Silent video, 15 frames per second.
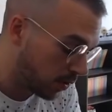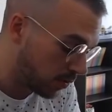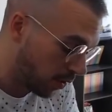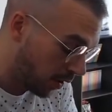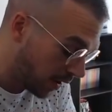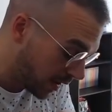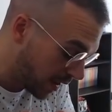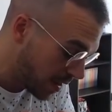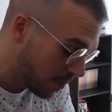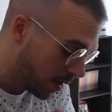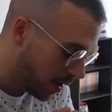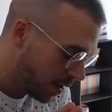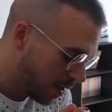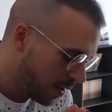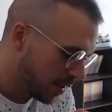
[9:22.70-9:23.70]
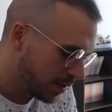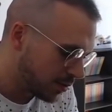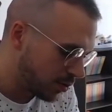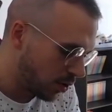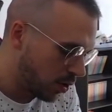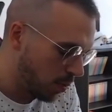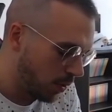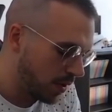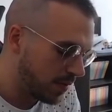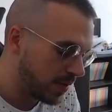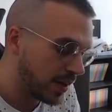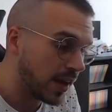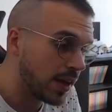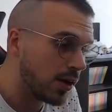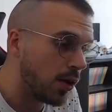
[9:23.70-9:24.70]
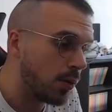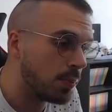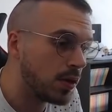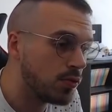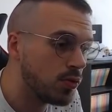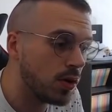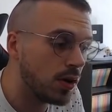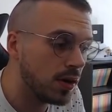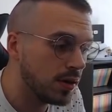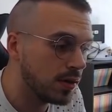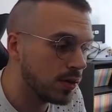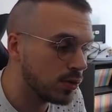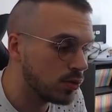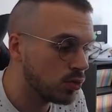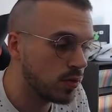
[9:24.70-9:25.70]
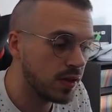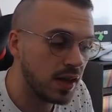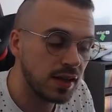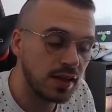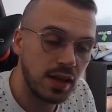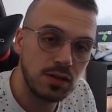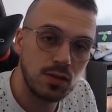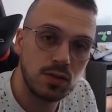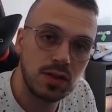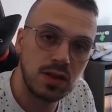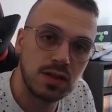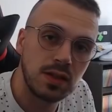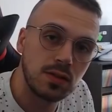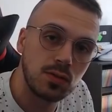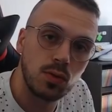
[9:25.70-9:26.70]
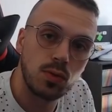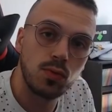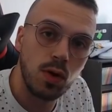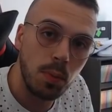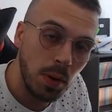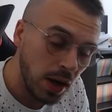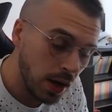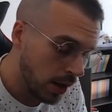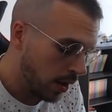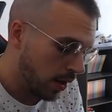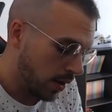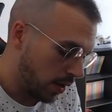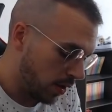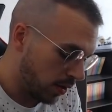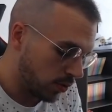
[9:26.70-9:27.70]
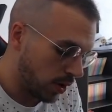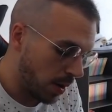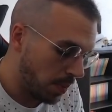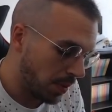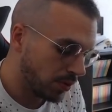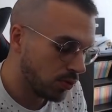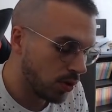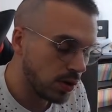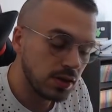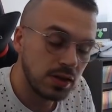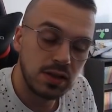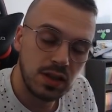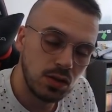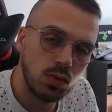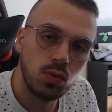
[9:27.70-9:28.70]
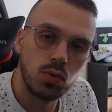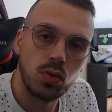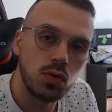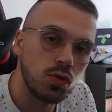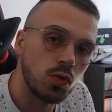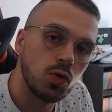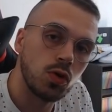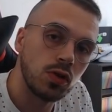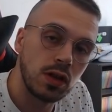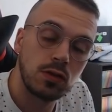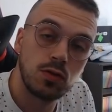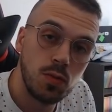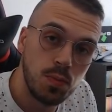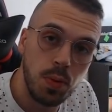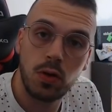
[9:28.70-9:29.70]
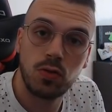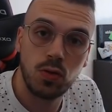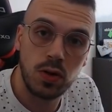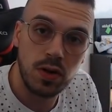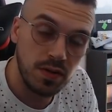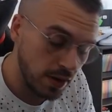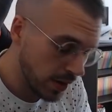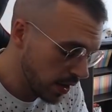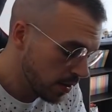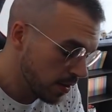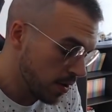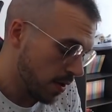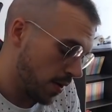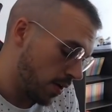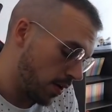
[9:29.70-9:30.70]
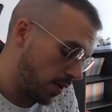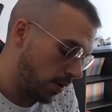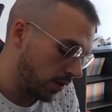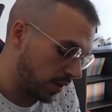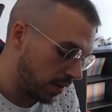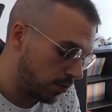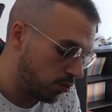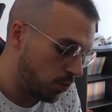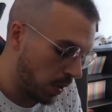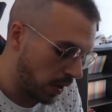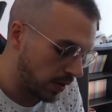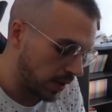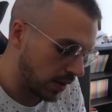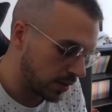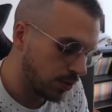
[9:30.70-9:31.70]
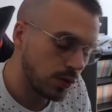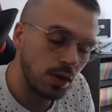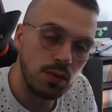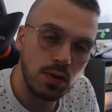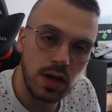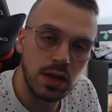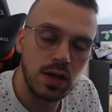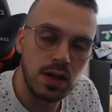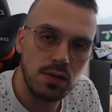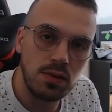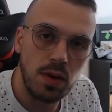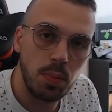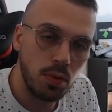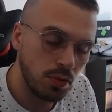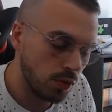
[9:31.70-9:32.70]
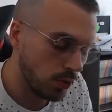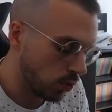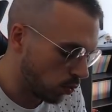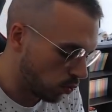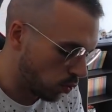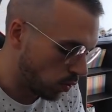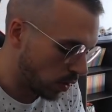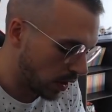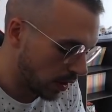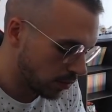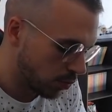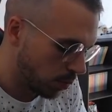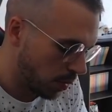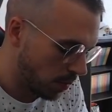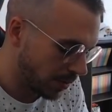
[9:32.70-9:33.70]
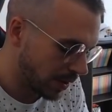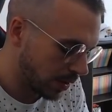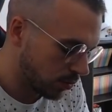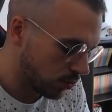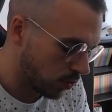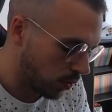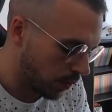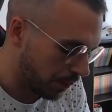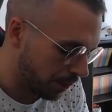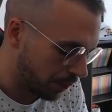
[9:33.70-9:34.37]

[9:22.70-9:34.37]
dans la game. Sur le Broly Zenkai, alors bien sûr, hein, euh, tout ce qui est intéressant aussi, c'est ce qu'on ne voit pas euh, de la part du Trunksy, donc son côté support sur les alliés, qui est super intéressant d'avoir les, 20% de, dégâts supplémentaires sur